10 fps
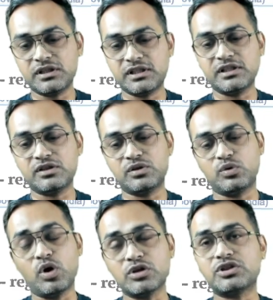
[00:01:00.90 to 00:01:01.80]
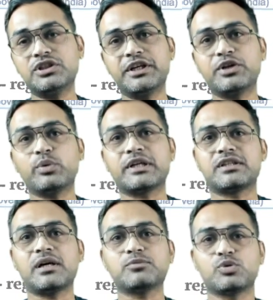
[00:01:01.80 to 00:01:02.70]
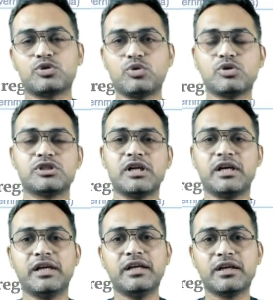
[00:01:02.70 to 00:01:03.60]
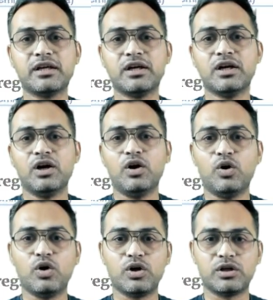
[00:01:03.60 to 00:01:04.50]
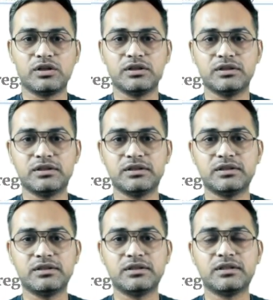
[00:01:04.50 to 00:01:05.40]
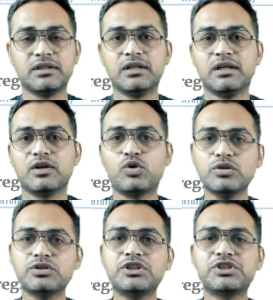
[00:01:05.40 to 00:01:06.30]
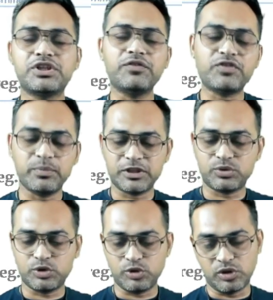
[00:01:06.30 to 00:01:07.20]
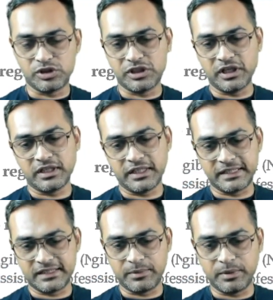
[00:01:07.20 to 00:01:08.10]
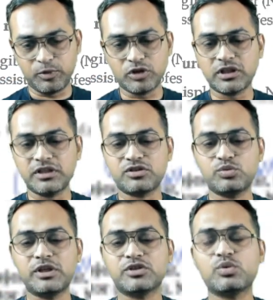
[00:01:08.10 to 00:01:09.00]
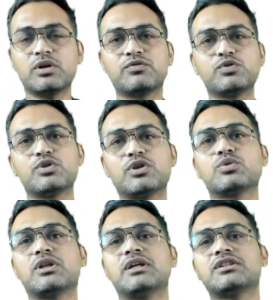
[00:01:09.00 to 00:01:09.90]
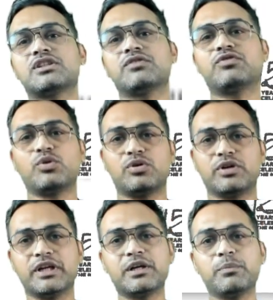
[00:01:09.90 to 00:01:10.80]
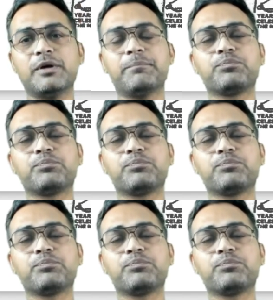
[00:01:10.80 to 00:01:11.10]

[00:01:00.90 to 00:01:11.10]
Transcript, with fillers: की कौन सी डेट को एग्जाम सोशियोलॉजी का है और कौन सी शिफ्ट में सोशियोलॉजी का एग्जाम है बहुत सारे स्टूडेंट्स को कंफ्यूजन होता है शिफ्ट और डेट में